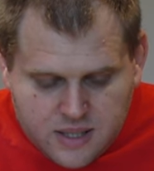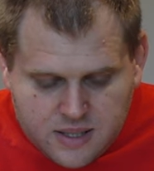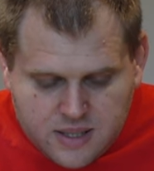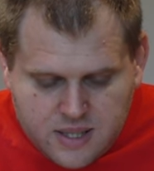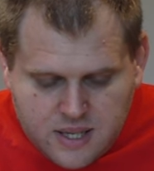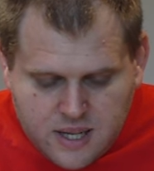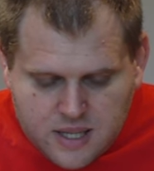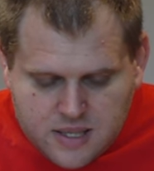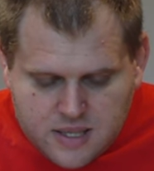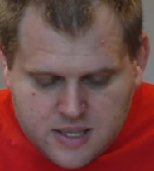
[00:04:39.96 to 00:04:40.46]

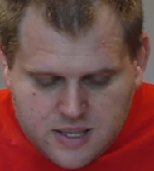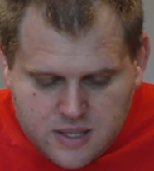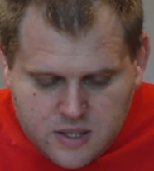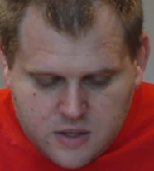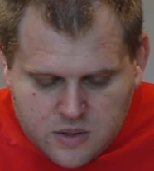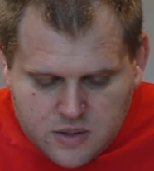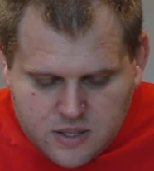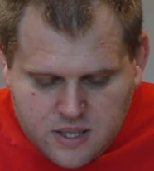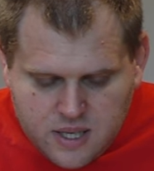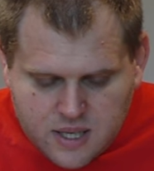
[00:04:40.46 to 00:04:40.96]
Tiazide
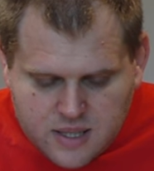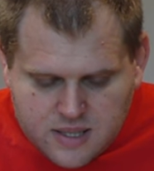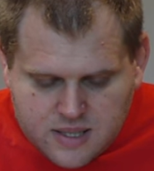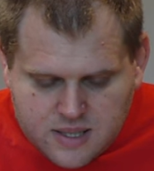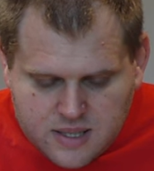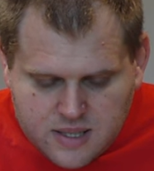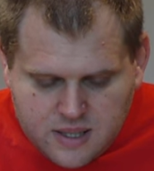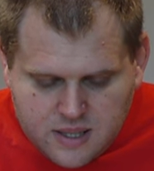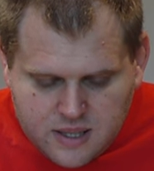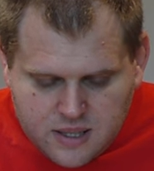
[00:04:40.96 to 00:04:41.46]
und
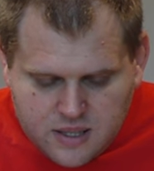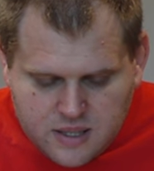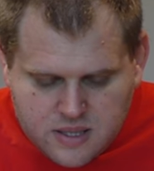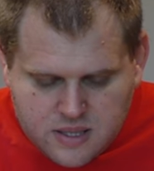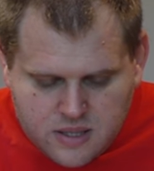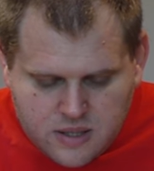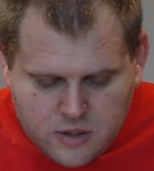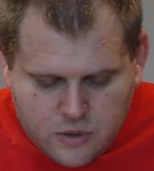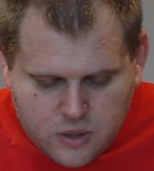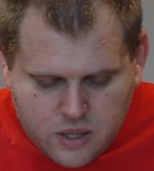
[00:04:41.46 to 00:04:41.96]
Thiazid-ähnliche
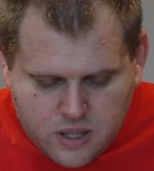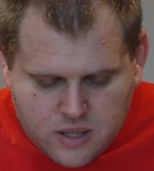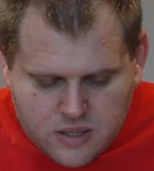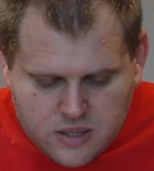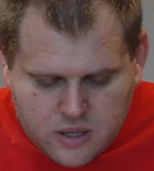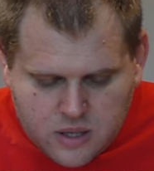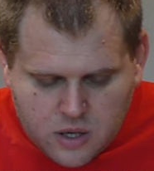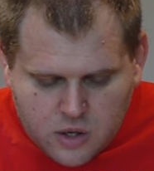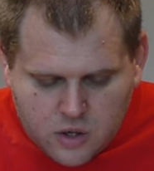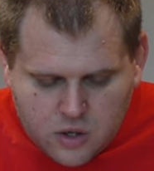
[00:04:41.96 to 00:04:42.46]

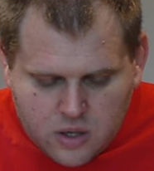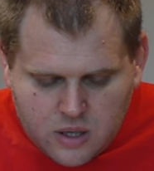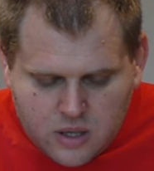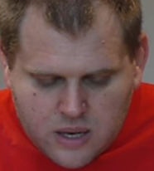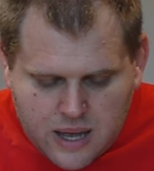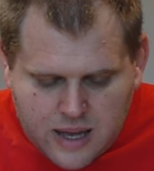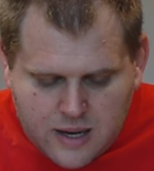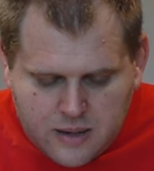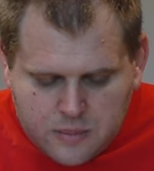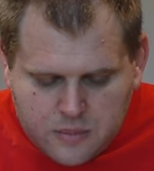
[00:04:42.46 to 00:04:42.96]
Diuretika können
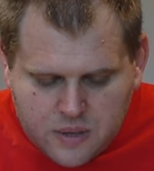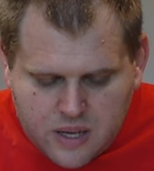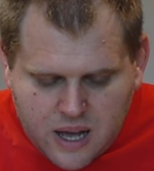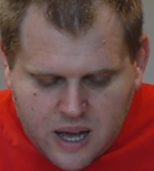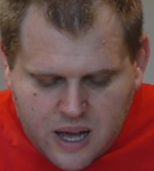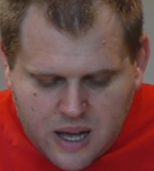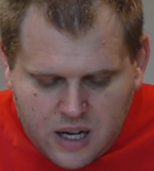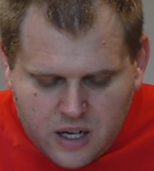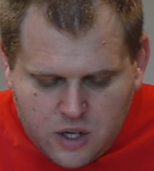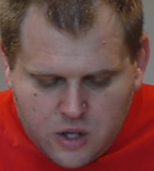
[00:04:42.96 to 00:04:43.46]
einem
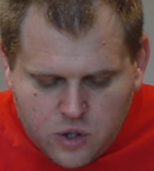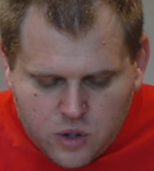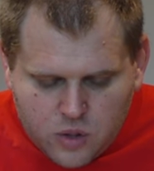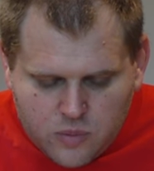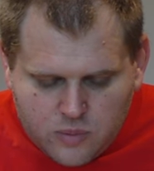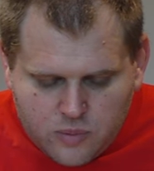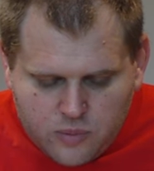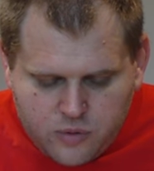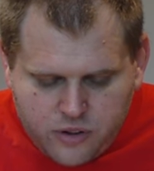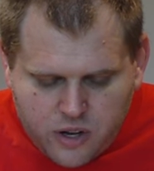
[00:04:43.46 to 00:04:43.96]

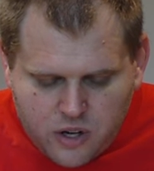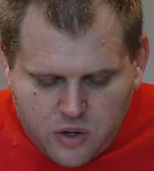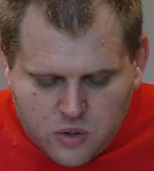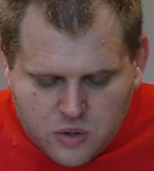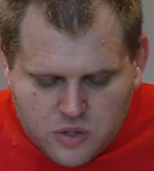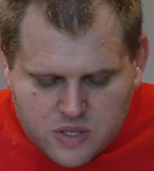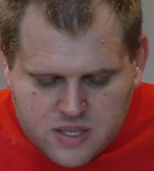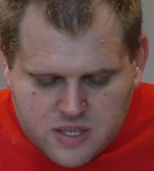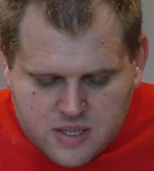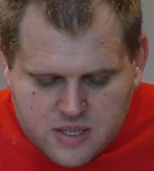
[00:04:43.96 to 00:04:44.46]

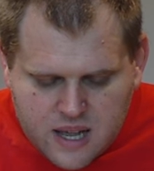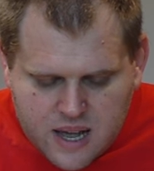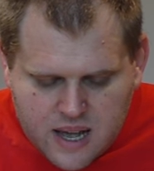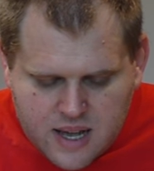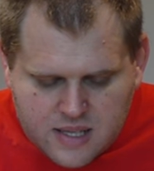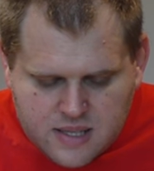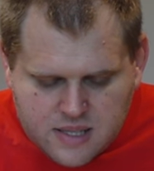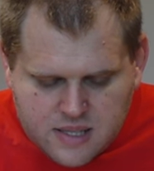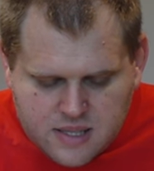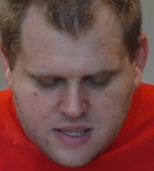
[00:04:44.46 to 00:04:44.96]
Kaliumverlust
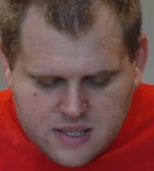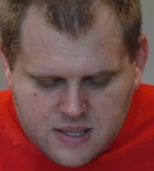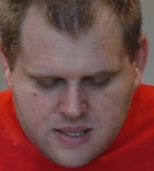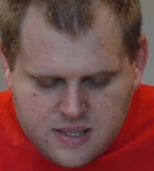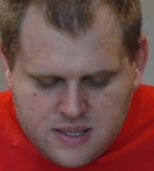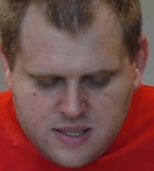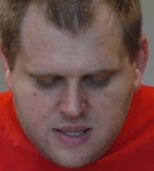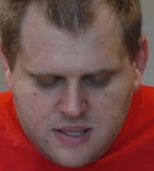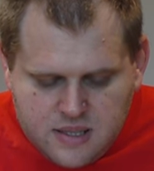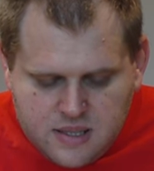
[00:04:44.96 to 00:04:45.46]
nach sich
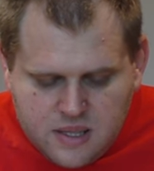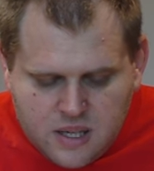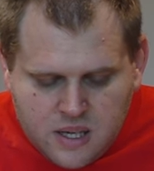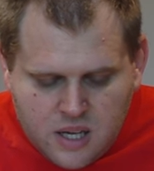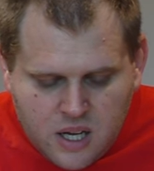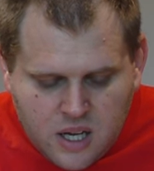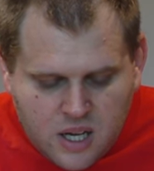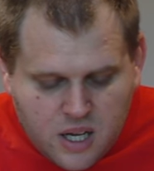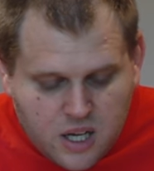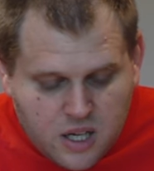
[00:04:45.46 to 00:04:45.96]
ziehen,
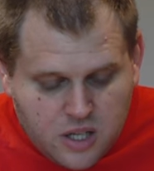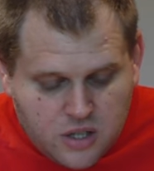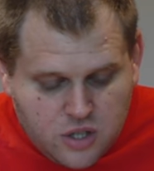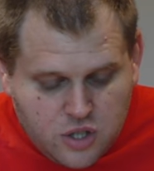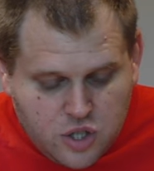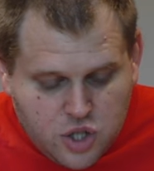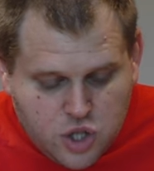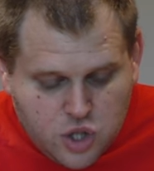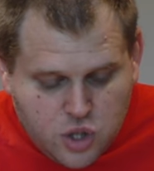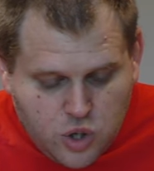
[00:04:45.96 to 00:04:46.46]

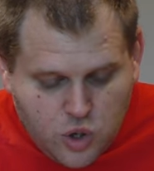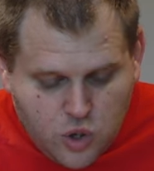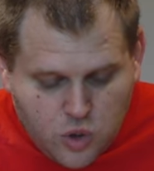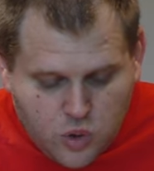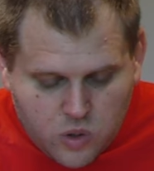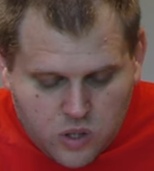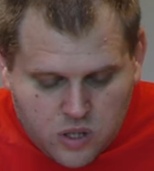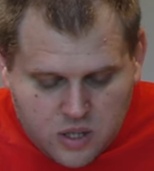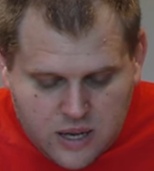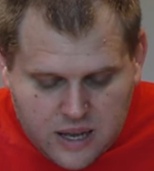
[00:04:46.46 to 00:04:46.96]
die
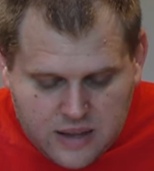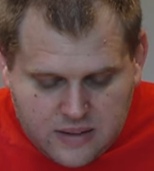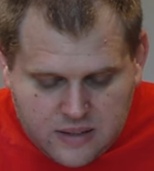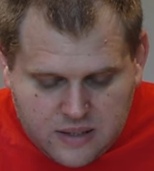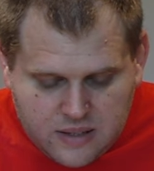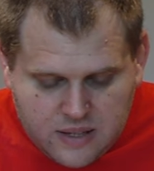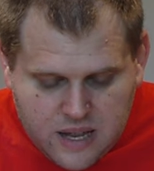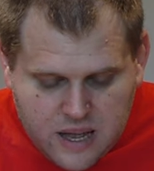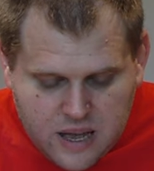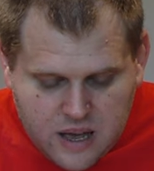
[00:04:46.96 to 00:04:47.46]
Störungen an
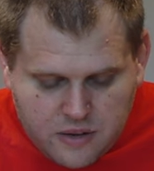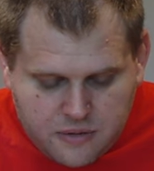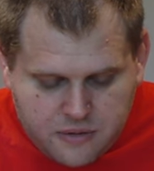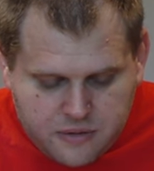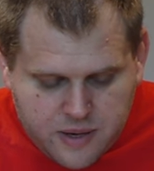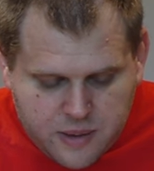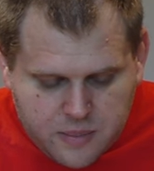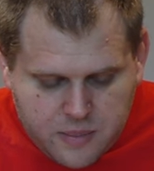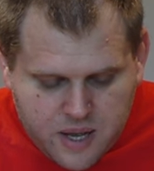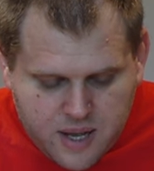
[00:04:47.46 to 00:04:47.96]
den
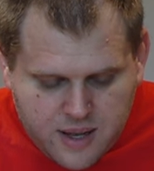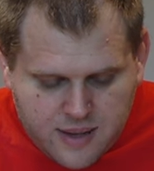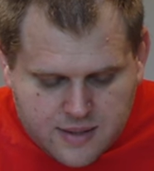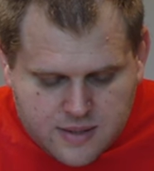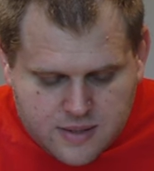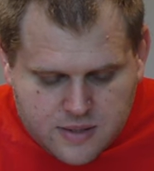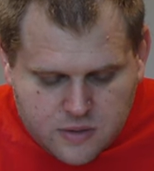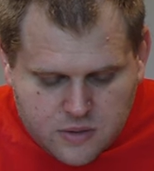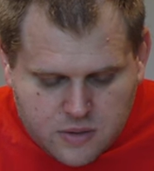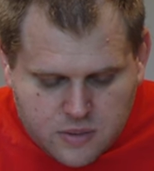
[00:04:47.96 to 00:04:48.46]
Nerven, am
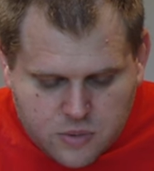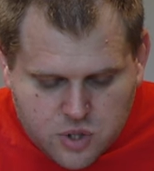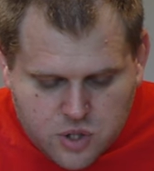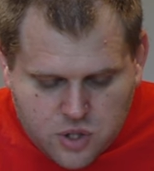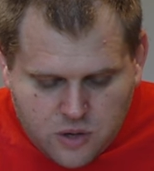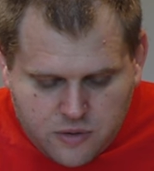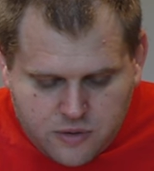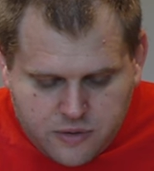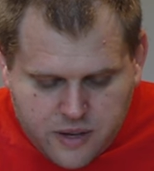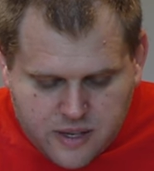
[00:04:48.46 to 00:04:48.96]
Herzen und im
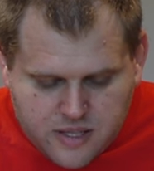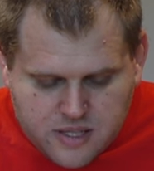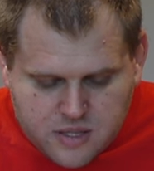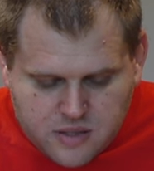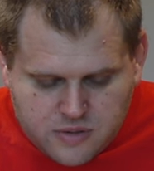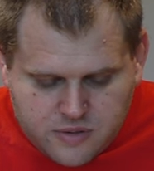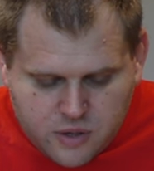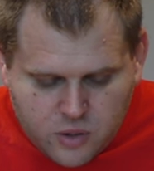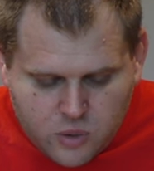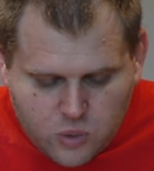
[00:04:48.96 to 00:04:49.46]
Stoffwechsel
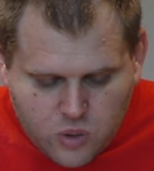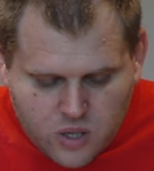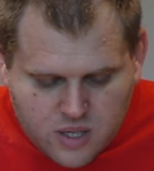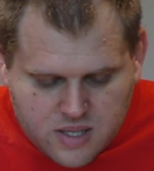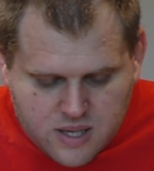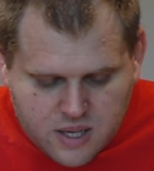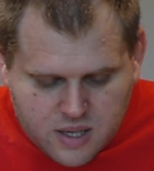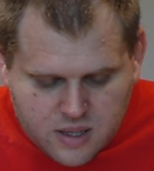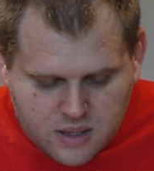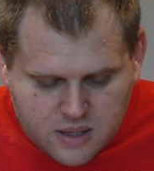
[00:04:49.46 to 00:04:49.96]

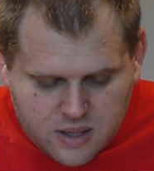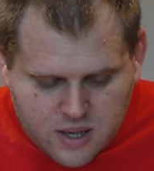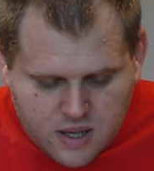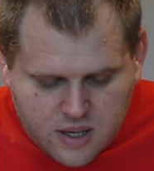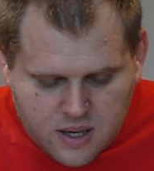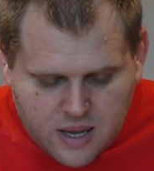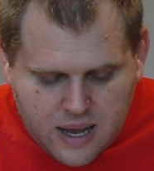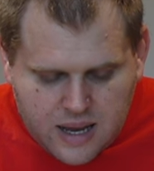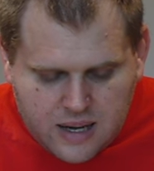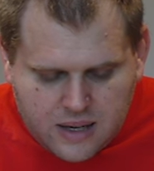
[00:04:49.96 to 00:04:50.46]
verursachen
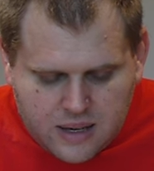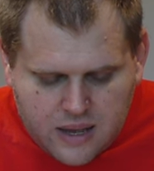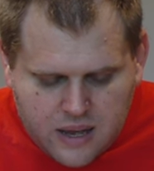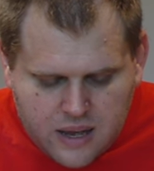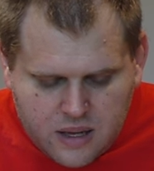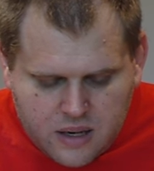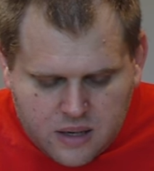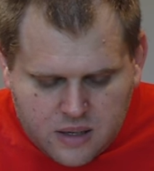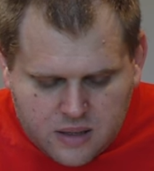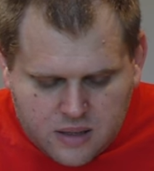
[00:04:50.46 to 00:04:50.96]
kann.
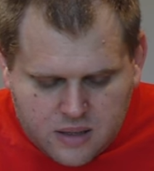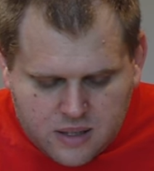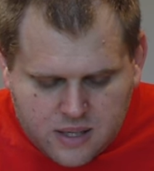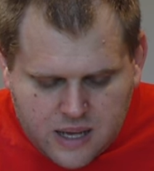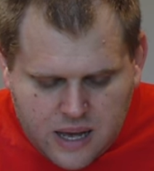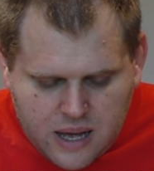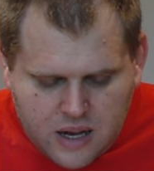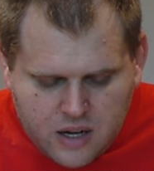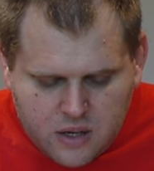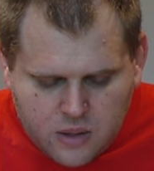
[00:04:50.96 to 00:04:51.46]
Eine
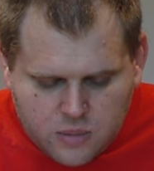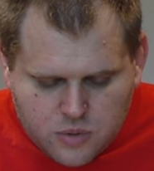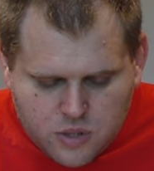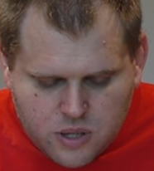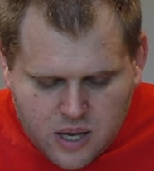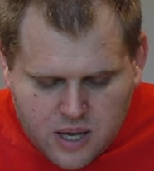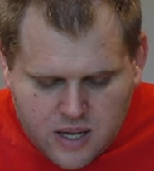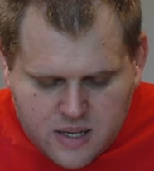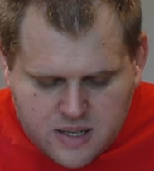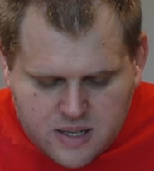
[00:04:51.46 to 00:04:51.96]

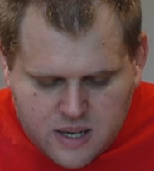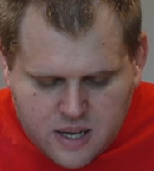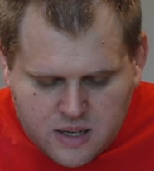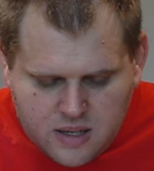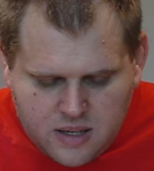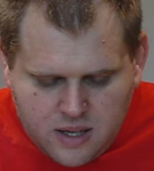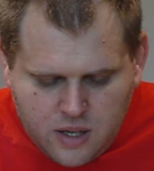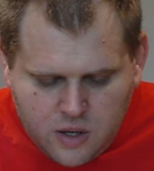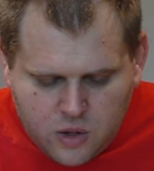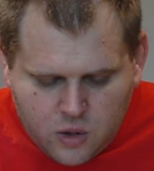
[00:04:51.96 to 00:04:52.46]
kaliumreiche
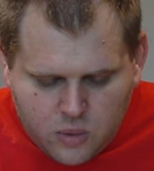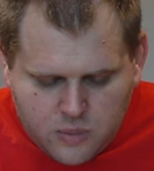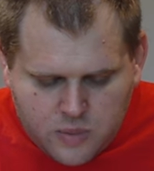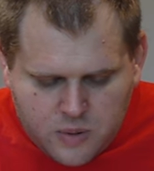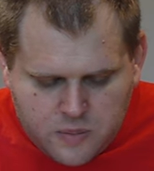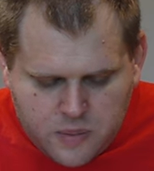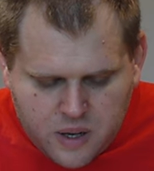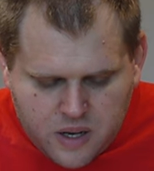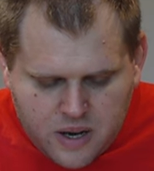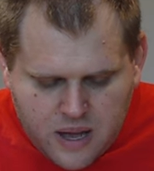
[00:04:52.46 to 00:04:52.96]
Ernährung
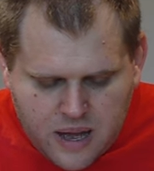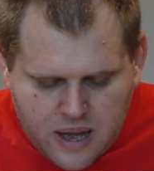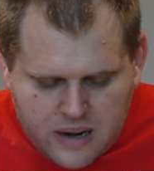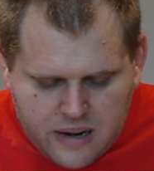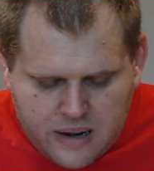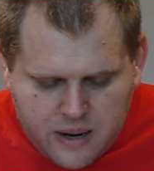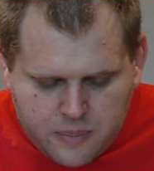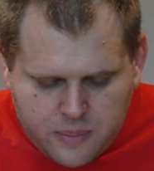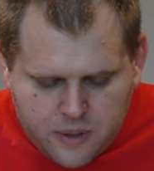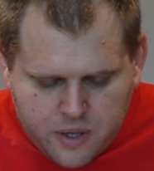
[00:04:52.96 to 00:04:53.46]
mit
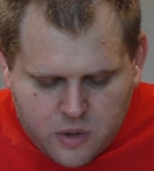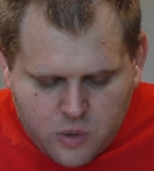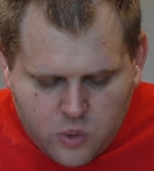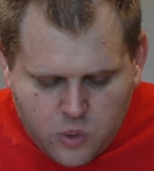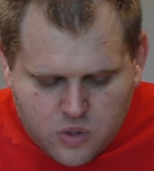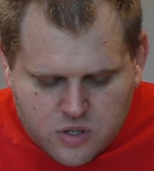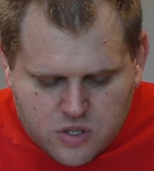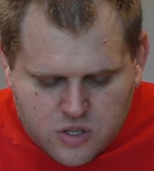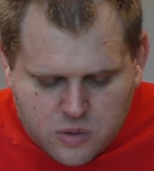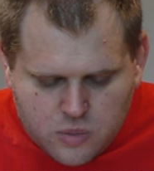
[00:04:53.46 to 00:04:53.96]
Bananen,
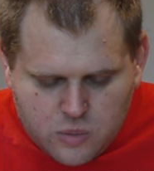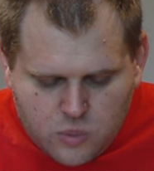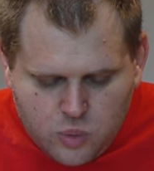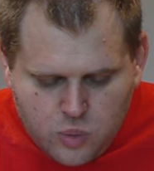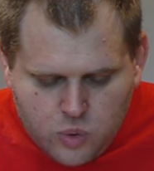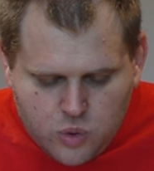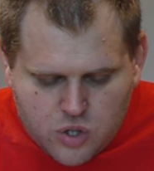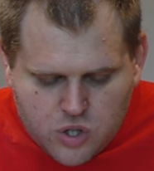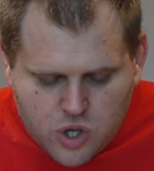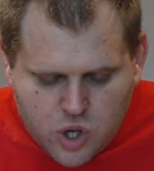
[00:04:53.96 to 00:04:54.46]
Aprikosen,
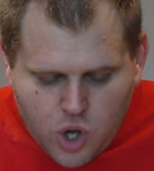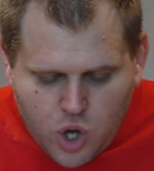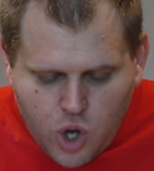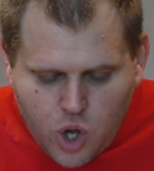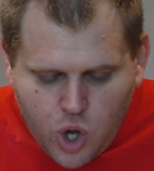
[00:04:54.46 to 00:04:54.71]
Gemüse